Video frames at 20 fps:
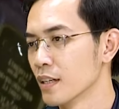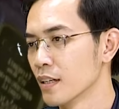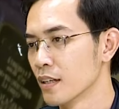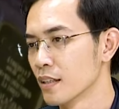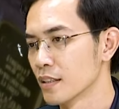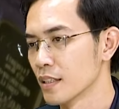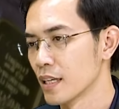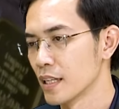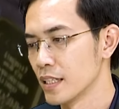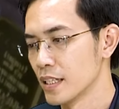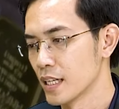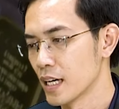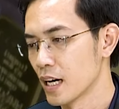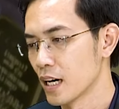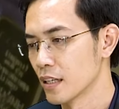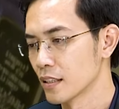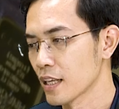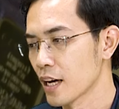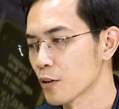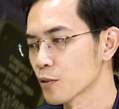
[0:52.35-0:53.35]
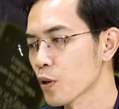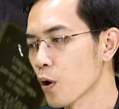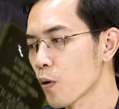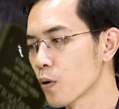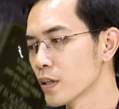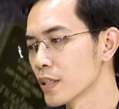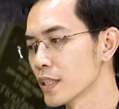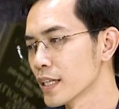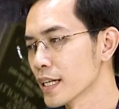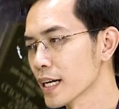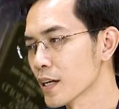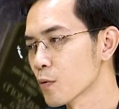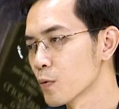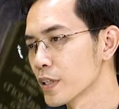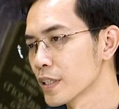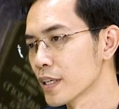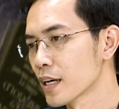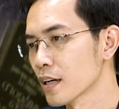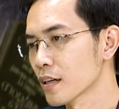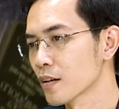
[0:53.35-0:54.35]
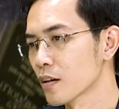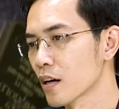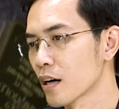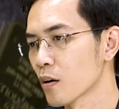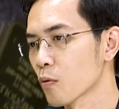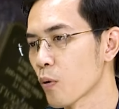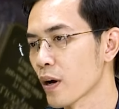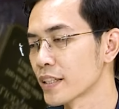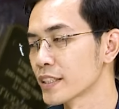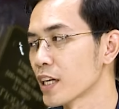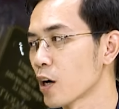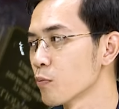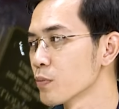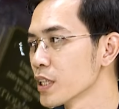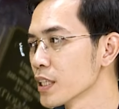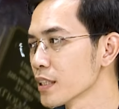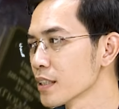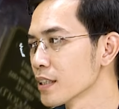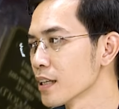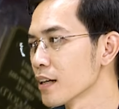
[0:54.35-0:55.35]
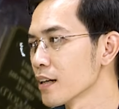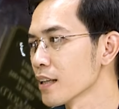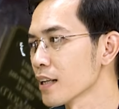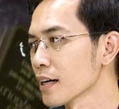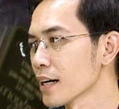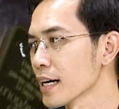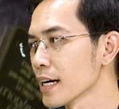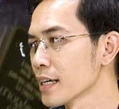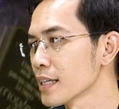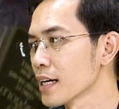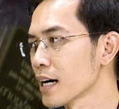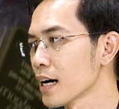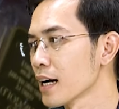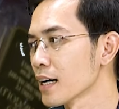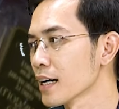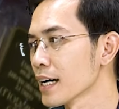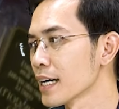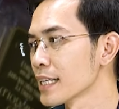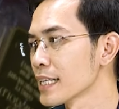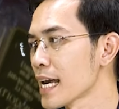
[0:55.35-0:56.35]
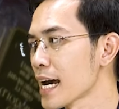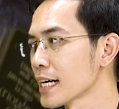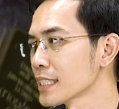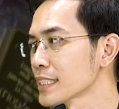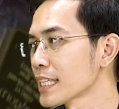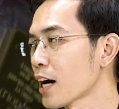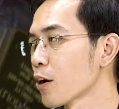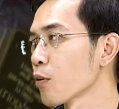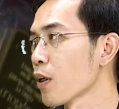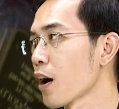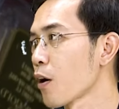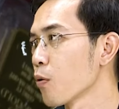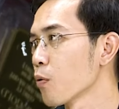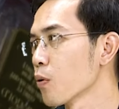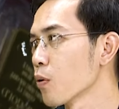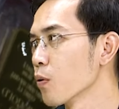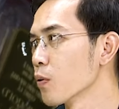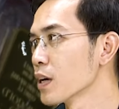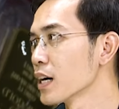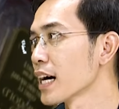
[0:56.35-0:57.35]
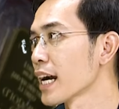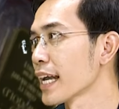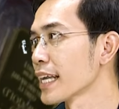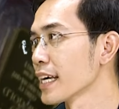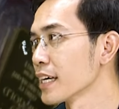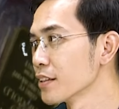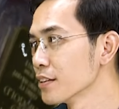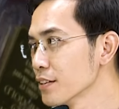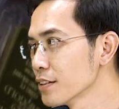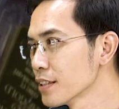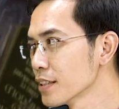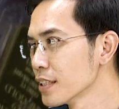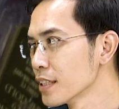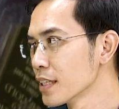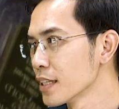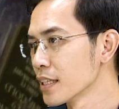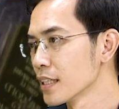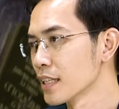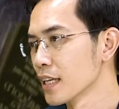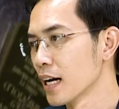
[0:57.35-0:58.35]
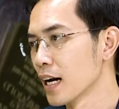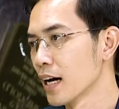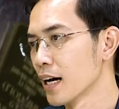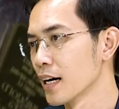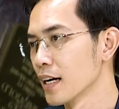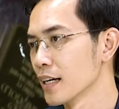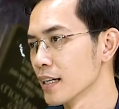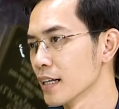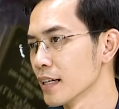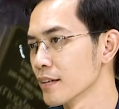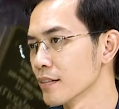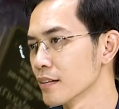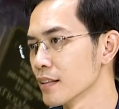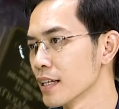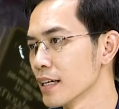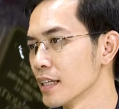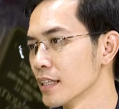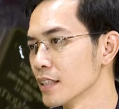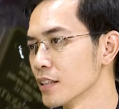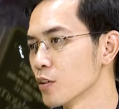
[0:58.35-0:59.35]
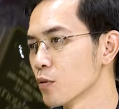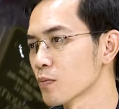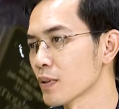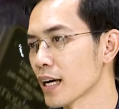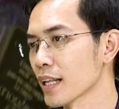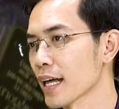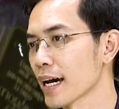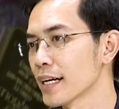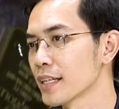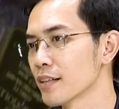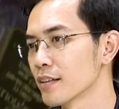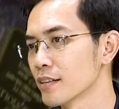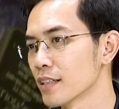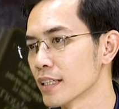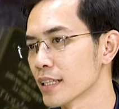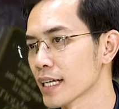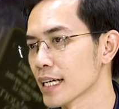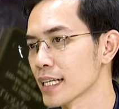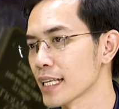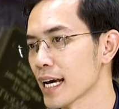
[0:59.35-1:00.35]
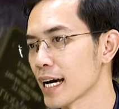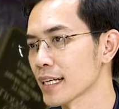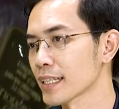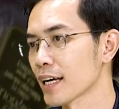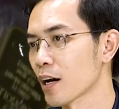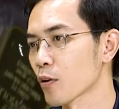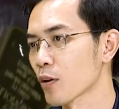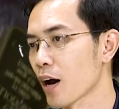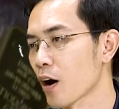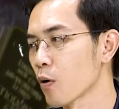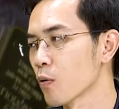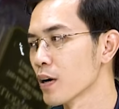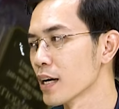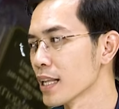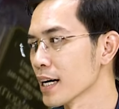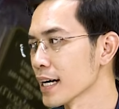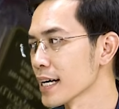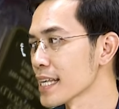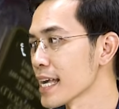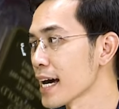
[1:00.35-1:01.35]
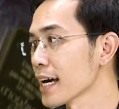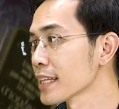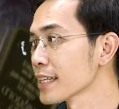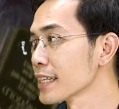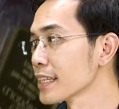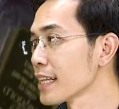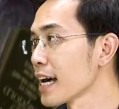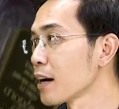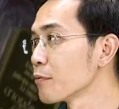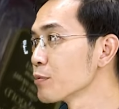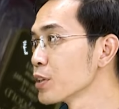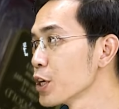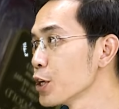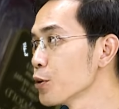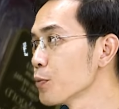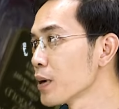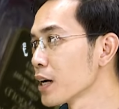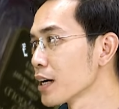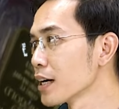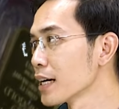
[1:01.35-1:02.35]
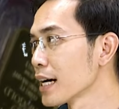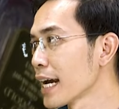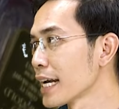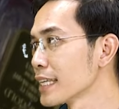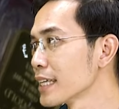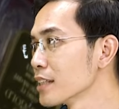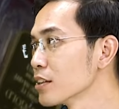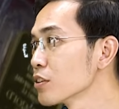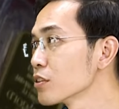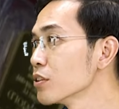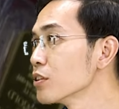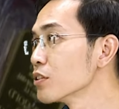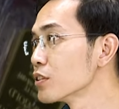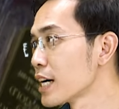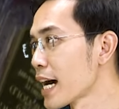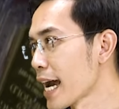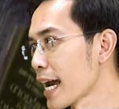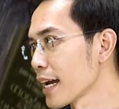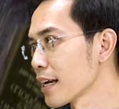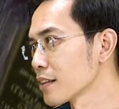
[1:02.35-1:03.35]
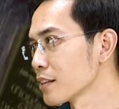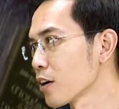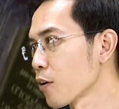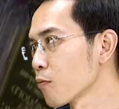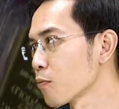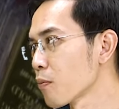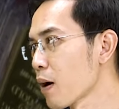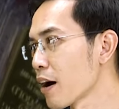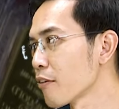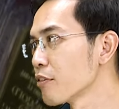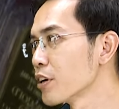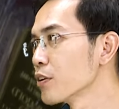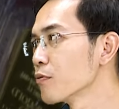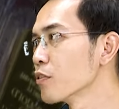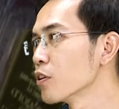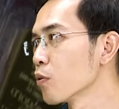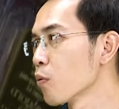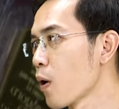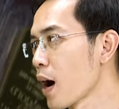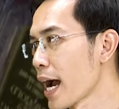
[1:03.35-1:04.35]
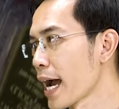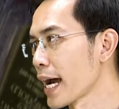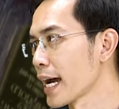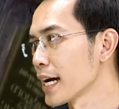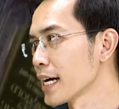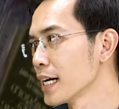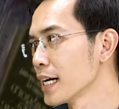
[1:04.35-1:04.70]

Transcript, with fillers: Thì à, theo tôi thì cái nguyên nhân à, quan trọng nhất đó là cái à, cái giá chào thầu của ngân hàng nhà nước. À, thì chúng ta thấy được rằng cái giá chào thầu hay là cái giá tham chiếu mà ngân hàng nhà nước đưa ra trong ba phiên vừa qua